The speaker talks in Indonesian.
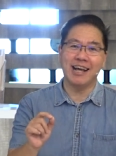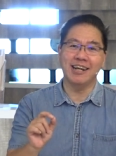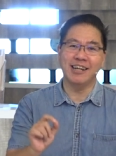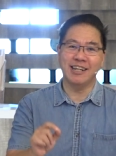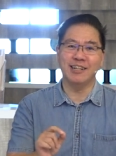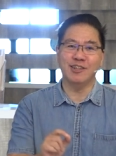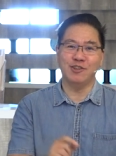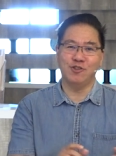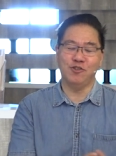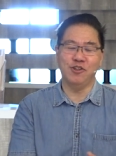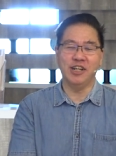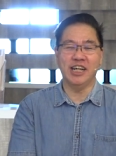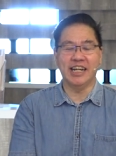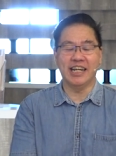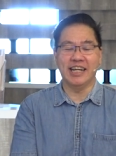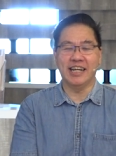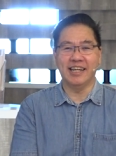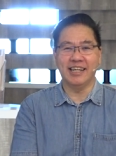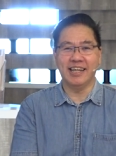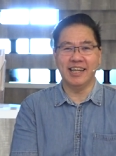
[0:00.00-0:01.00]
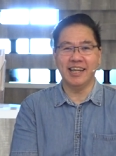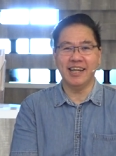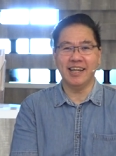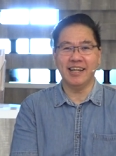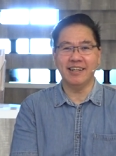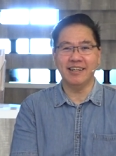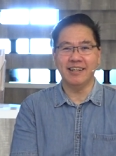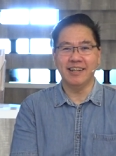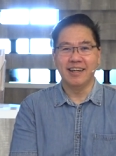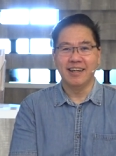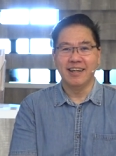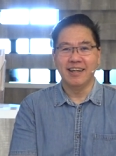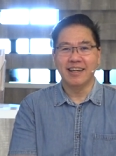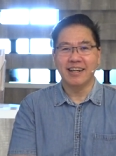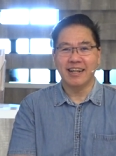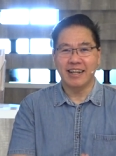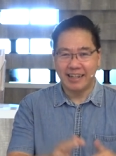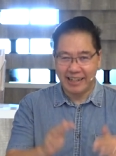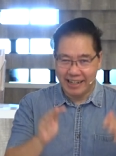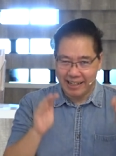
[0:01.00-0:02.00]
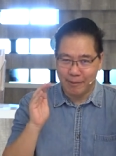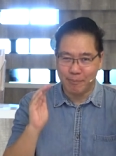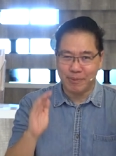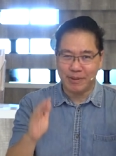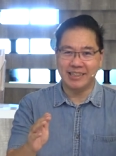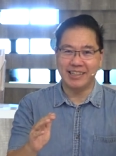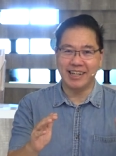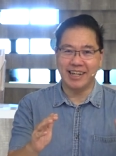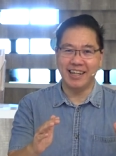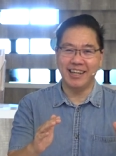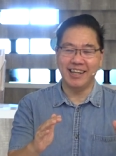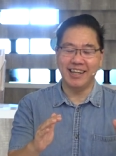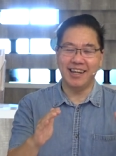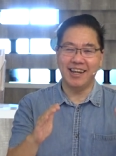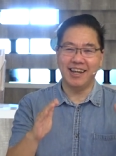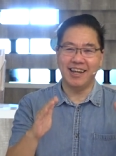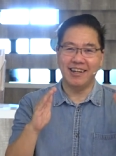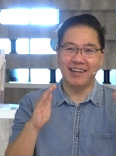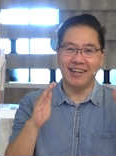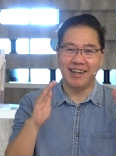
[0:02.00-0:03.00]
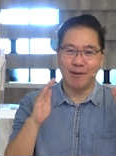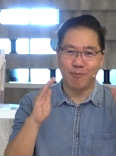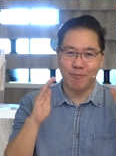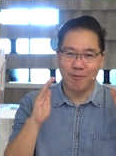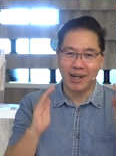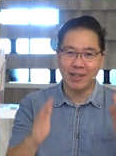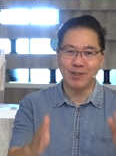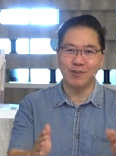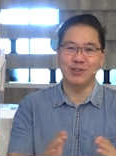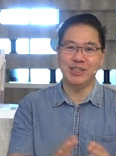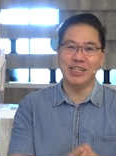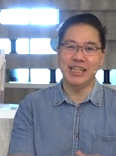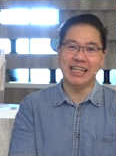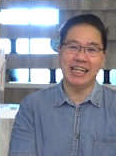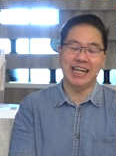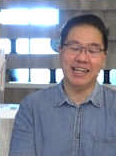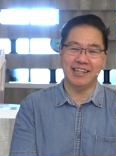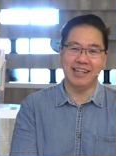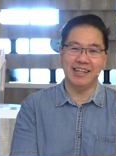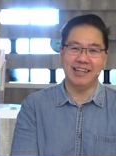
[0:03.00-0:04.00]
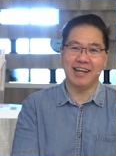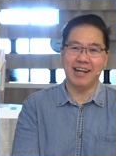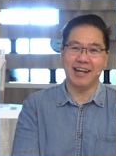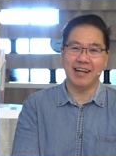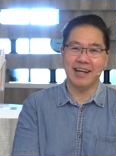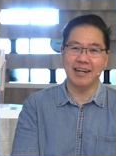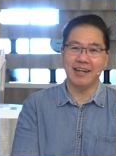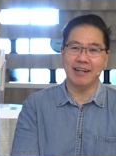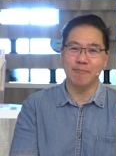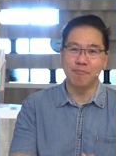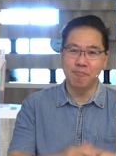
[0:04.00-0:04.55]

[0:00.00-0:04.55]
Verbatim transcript: kangen saudara ya kita percaya dalam waktu singkat kita akan